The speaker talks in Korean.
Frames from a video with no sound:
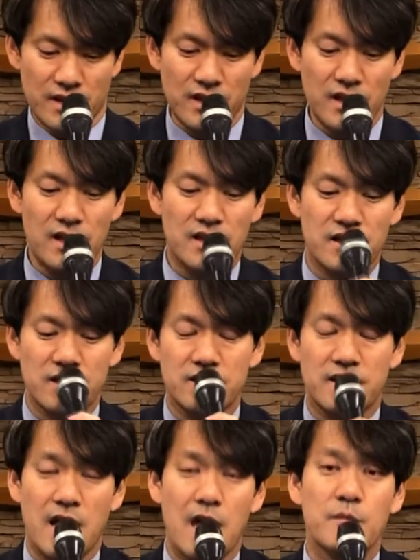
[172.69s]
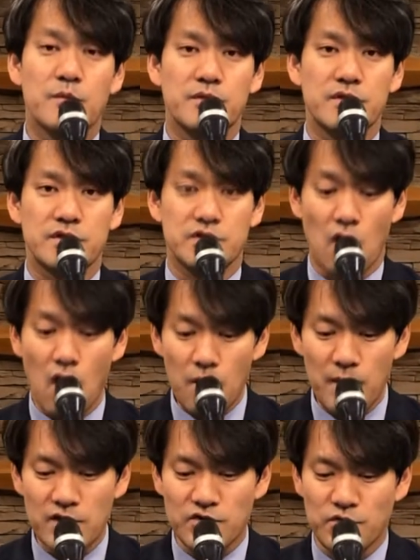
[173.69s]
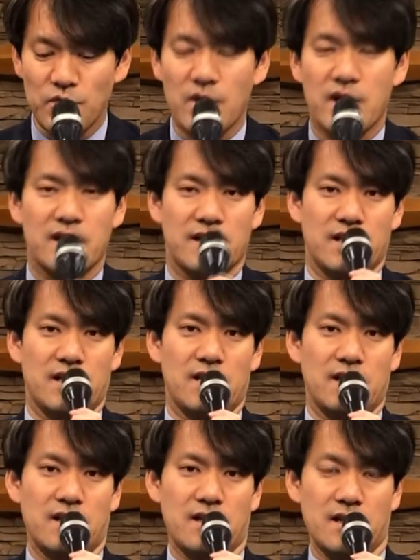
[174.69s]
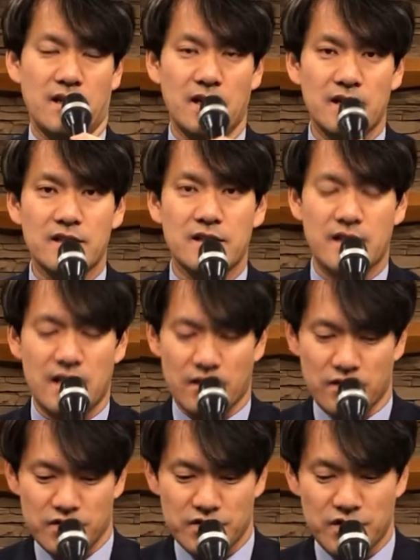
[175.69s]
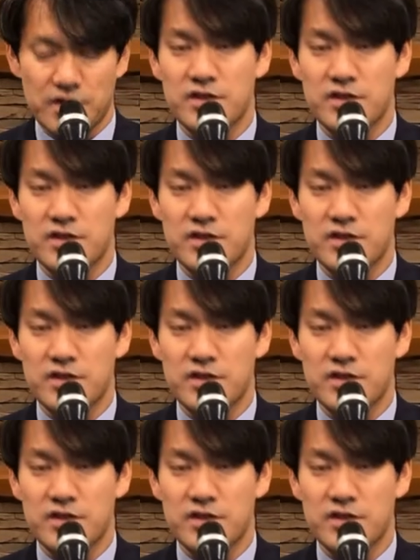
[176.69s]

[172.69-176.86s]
그 일들은 대부분 정말 중요한 일들이라는 것이죠.